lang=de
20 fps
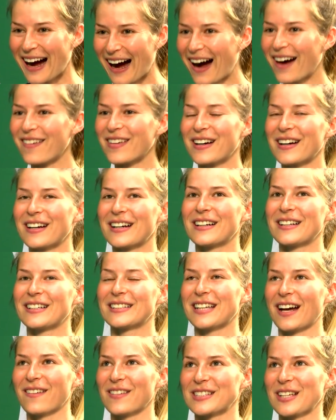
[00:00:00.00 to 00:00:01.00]
Aber äh,
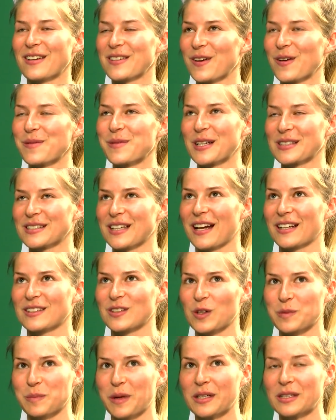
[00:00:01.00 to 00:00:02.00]
damals habe ich auch immer gesagt,
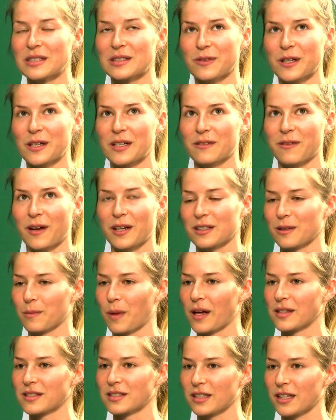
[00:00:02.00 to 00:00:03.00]
Ottmar Hitzfeld fand ich
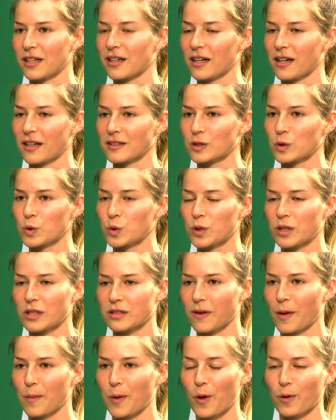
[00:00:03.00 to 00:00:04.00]
immer als Trainer ganz cool.
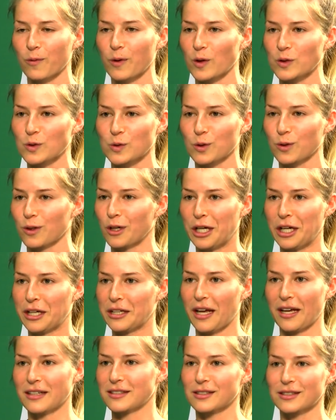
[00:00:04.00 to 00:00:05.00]
Das war mal irgendwie auch so
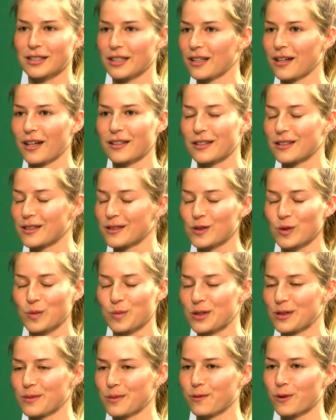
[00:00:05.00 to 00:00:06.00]
der erste Trainer, den ich so ein
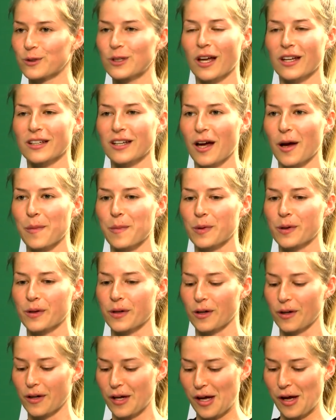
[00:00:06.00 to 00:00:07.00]
bisschen bewundert
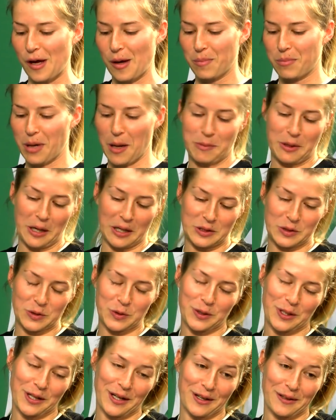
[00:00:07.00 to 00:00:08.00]
habe. Äh, Pep
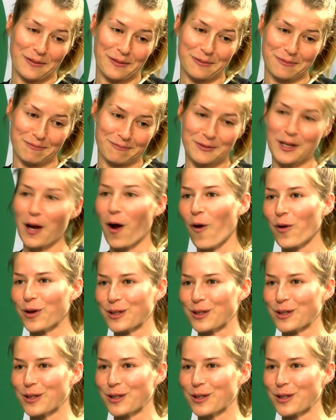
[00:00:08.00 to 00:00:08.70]
Guardiola wäre auch